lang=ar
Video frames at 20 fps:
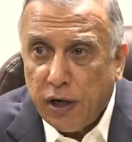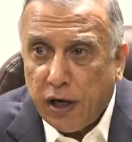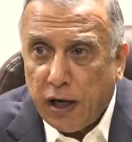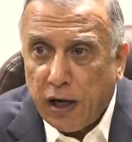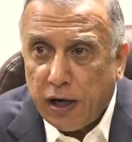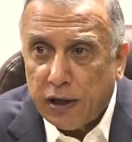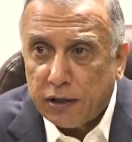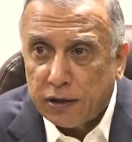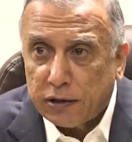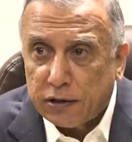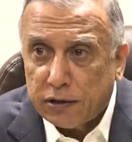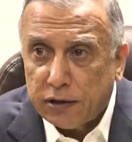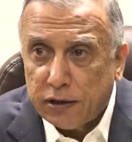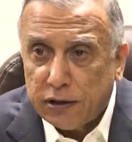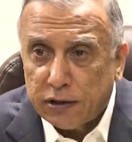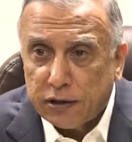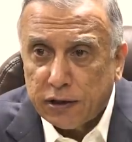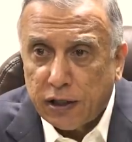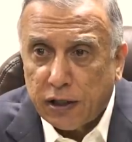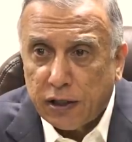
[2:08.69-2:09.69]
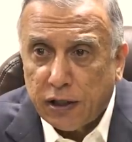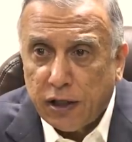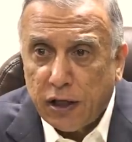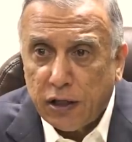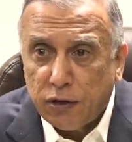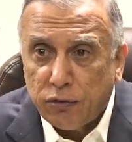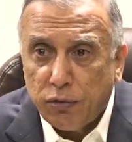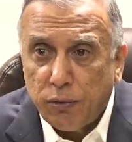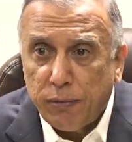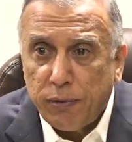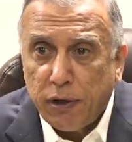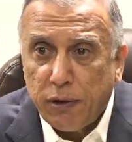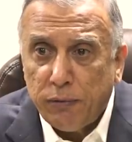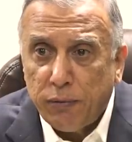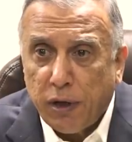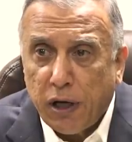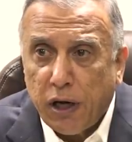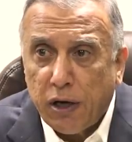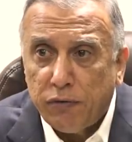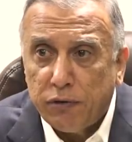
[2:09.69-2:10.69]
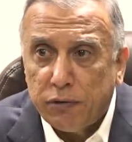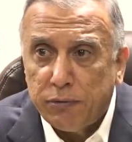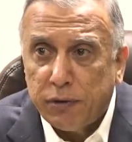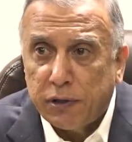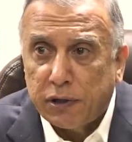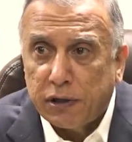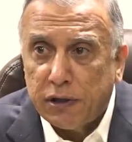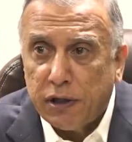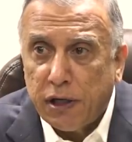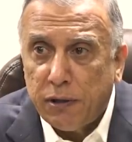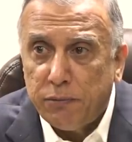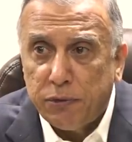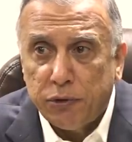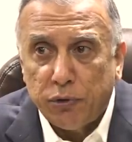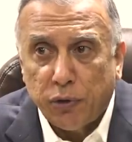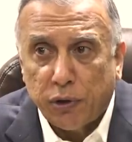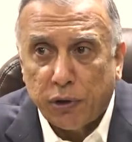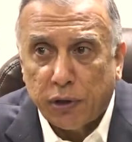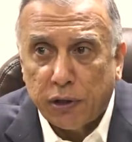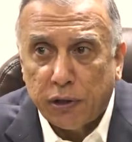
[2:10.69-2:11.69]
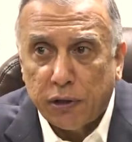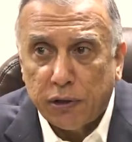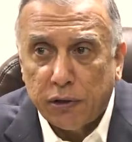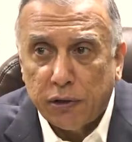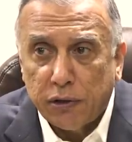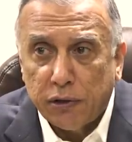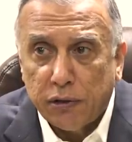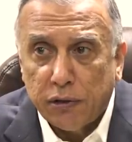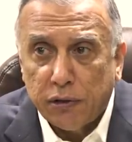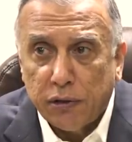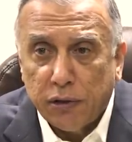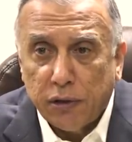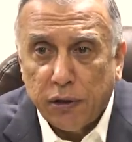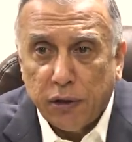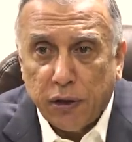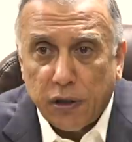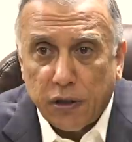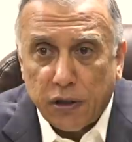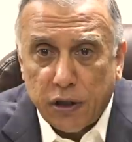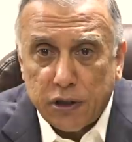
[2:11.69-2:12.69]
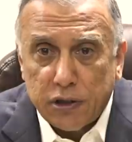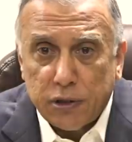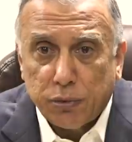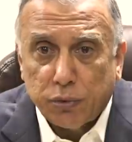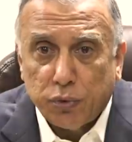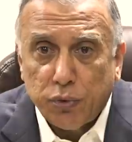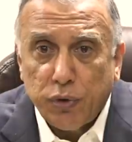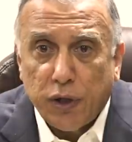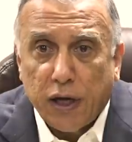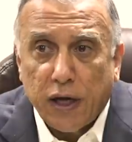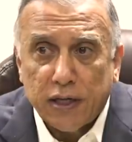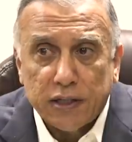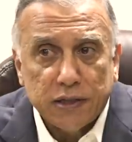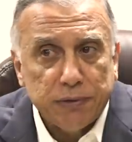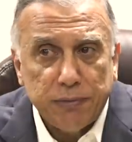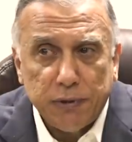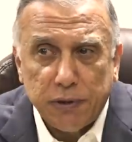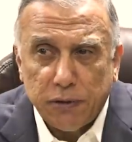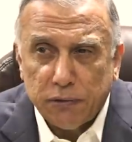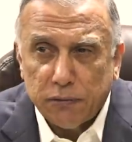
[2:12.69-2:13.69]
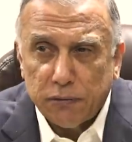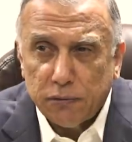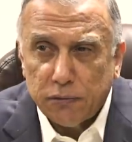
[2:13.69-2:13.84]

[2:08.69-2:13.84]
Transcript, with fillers: حرق إطارات ومنع المحافظ من القيام بدوره يجب تكون حاسمين